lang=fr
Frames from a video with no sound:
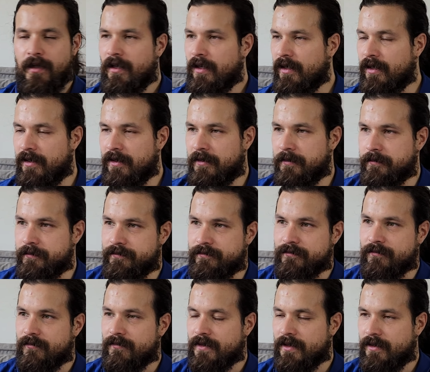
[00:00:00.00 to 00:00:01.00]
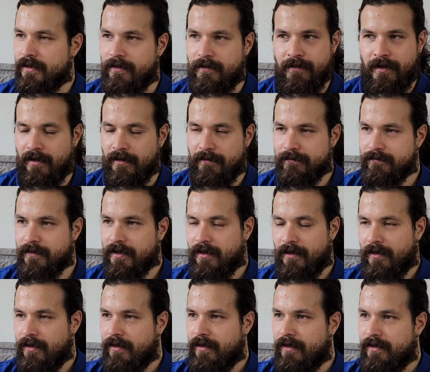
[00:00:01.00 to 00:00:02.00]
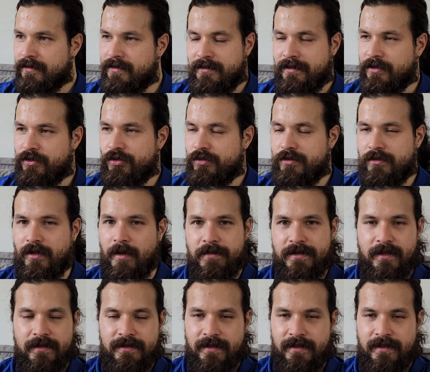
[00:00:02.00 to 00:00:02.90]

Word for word: Et euh, voilà. C'est juste comme ça.